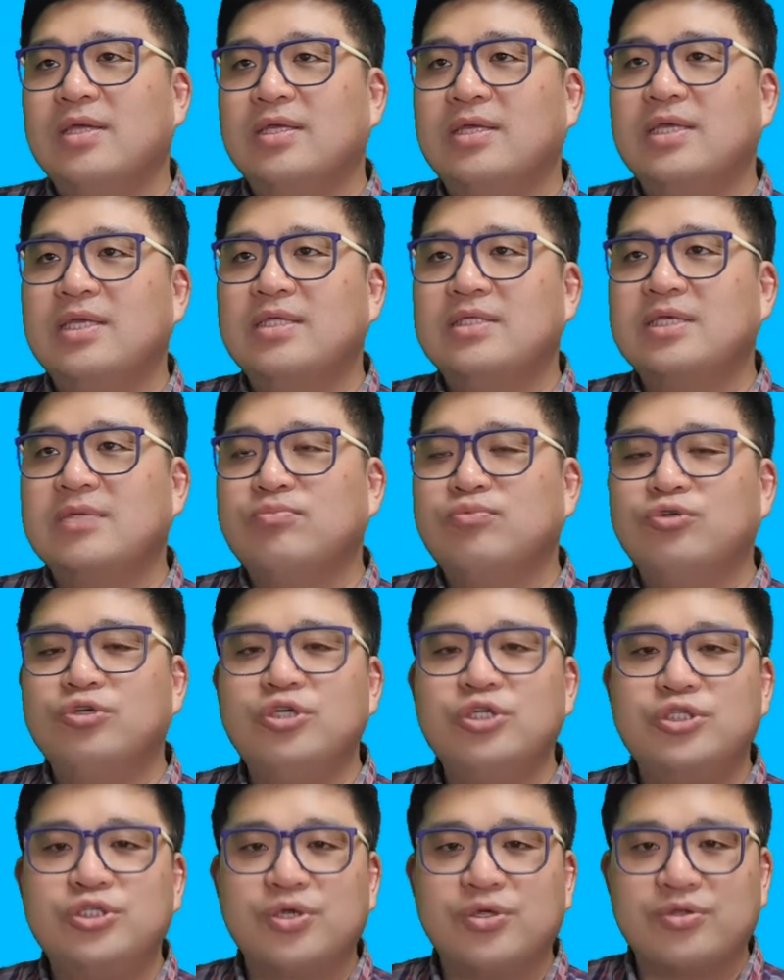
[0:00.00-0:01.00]
일제
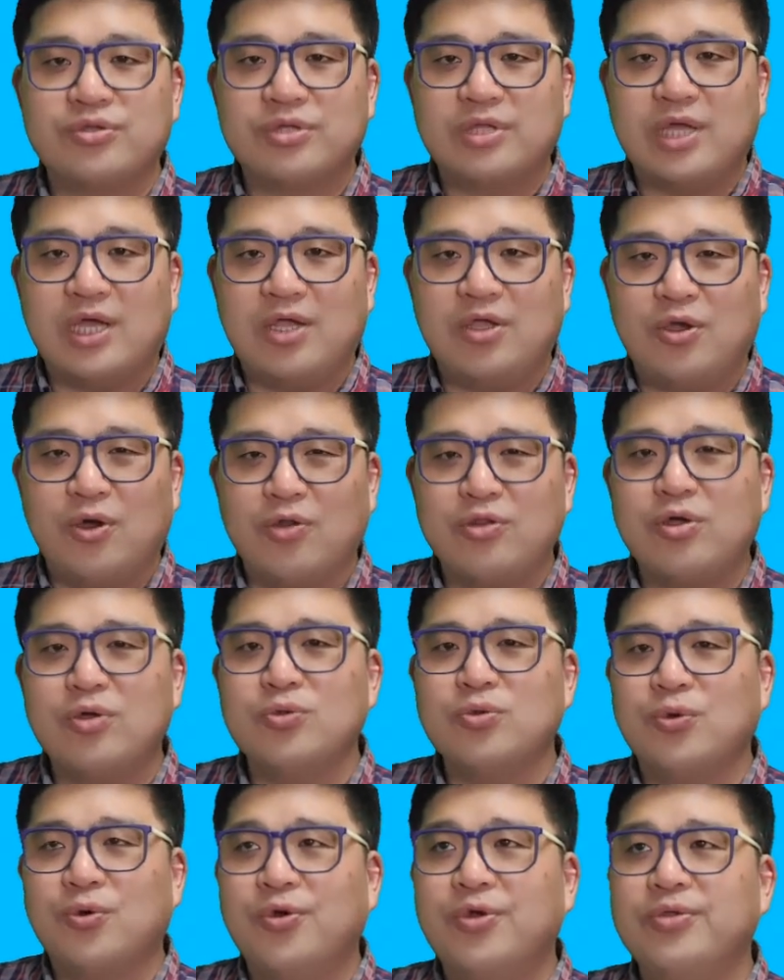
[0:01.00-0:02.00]
무일적 스타 여성
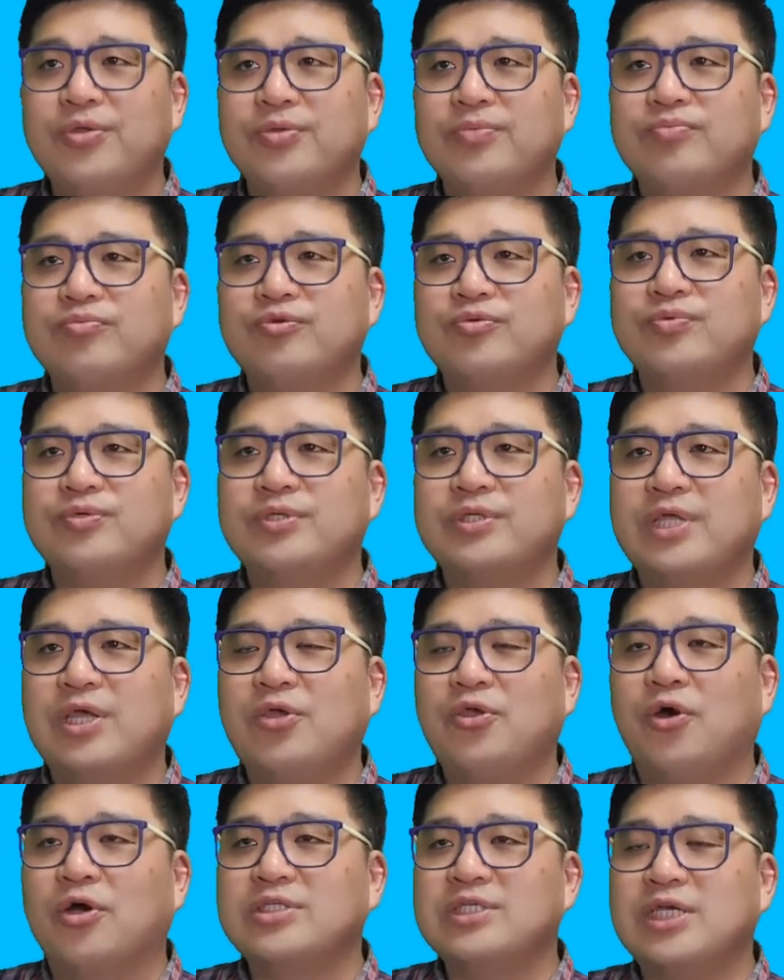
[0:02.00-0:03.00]
동원
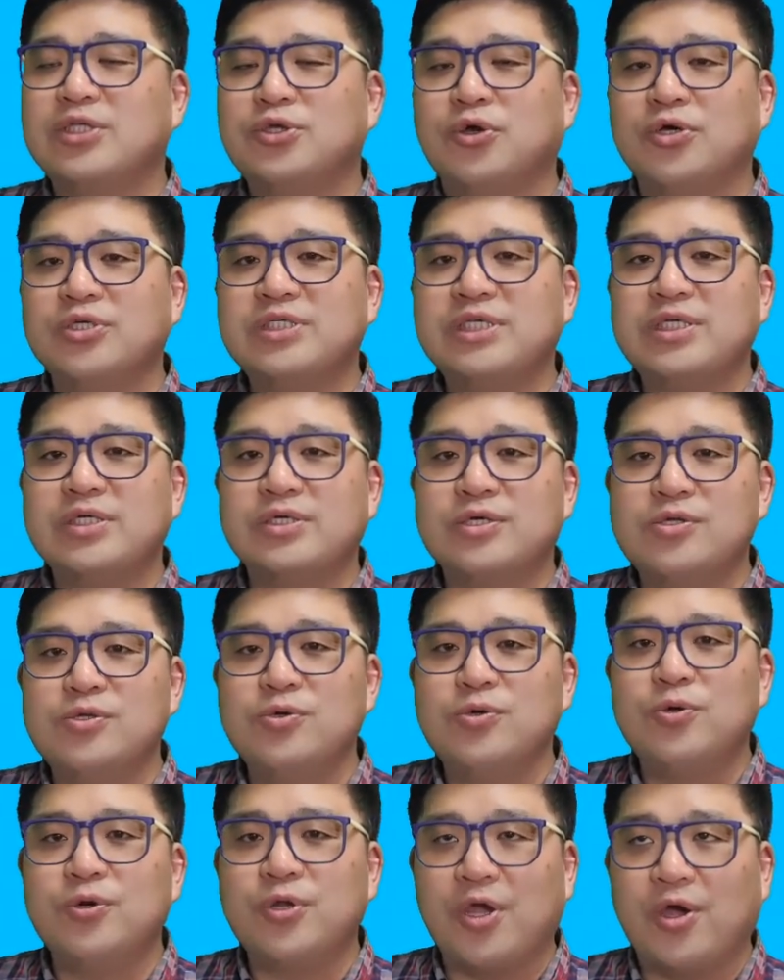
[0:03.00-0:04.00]
부분인데 여자 정신
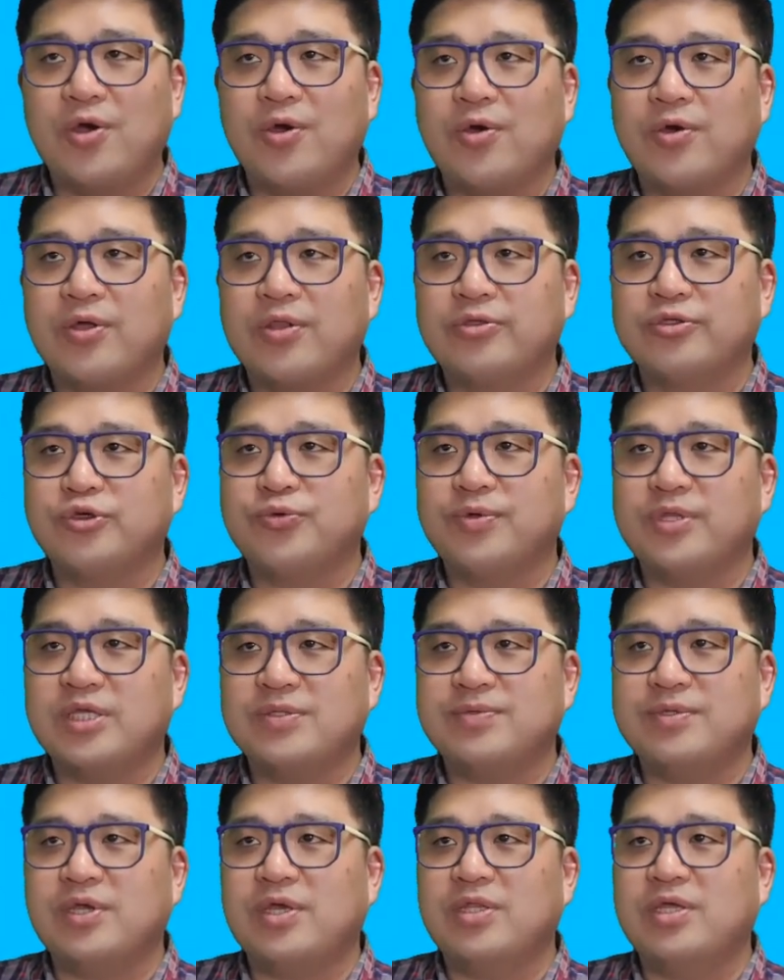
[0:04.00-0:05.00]
근로령
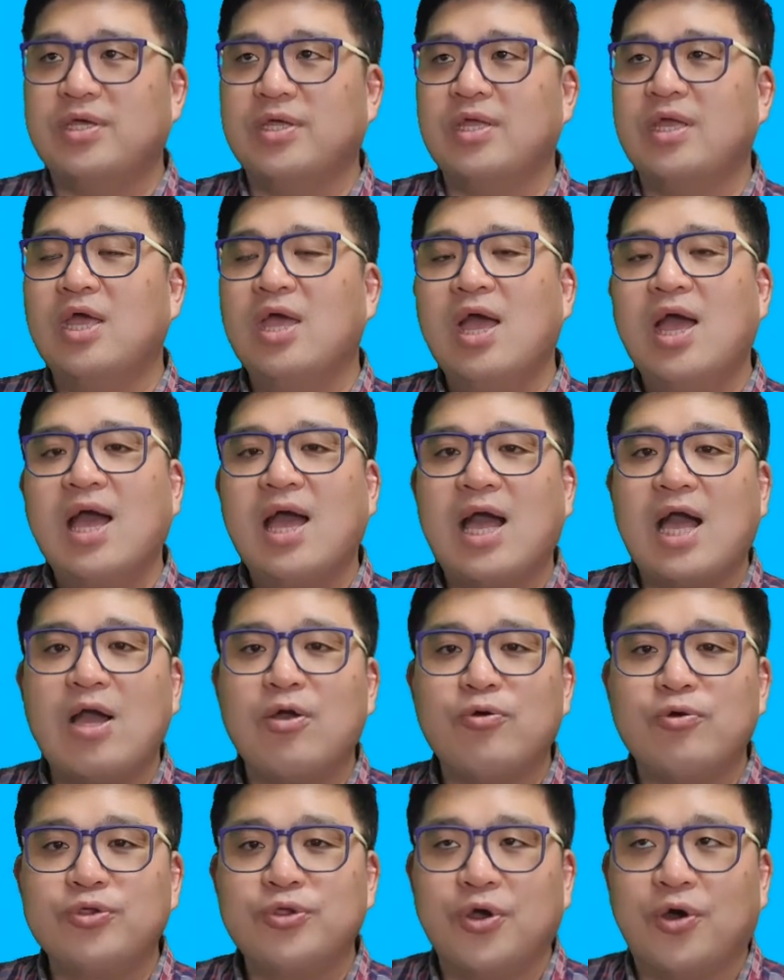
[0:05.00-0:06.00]
1940년에는
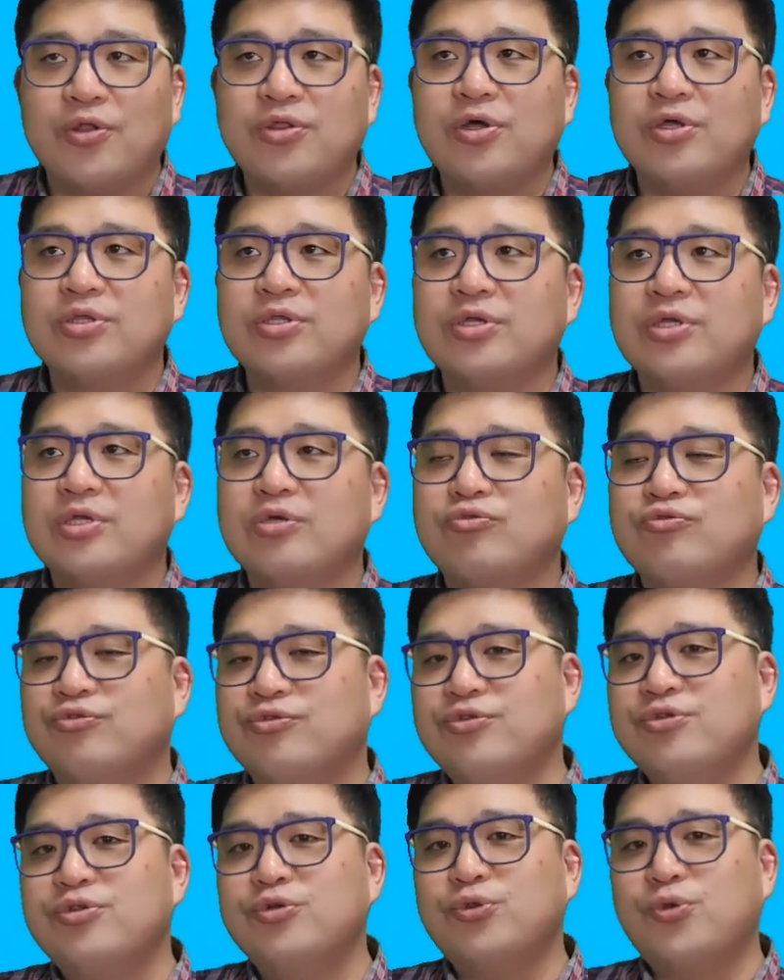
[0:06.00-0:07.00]
한국 여성들의
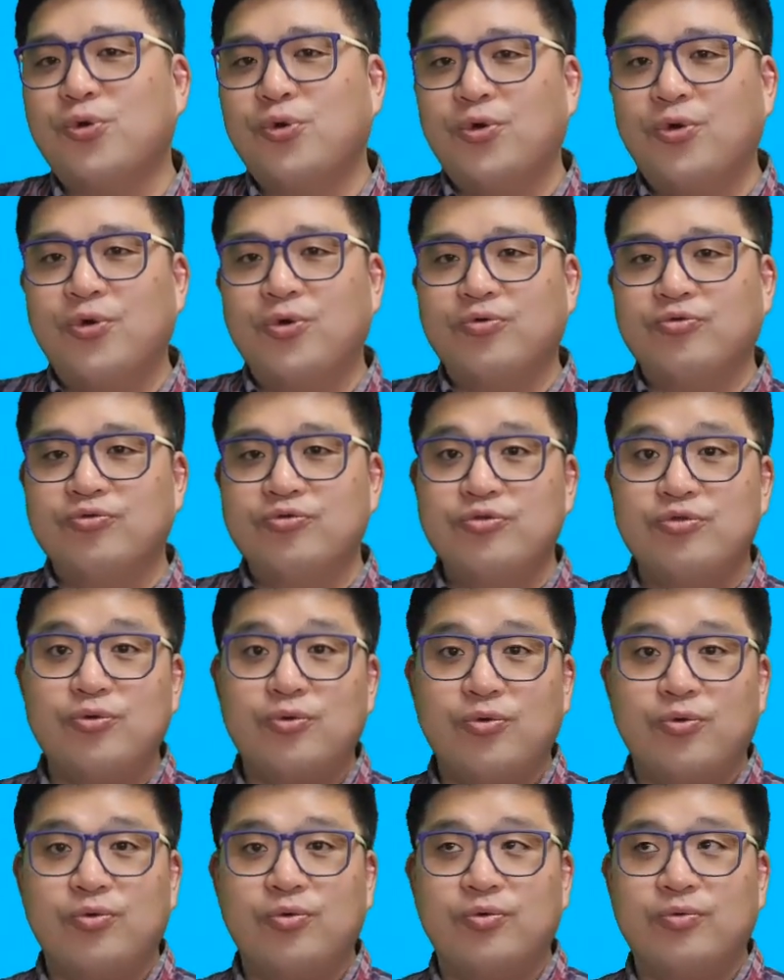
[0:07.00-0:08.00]
군수 동원 군수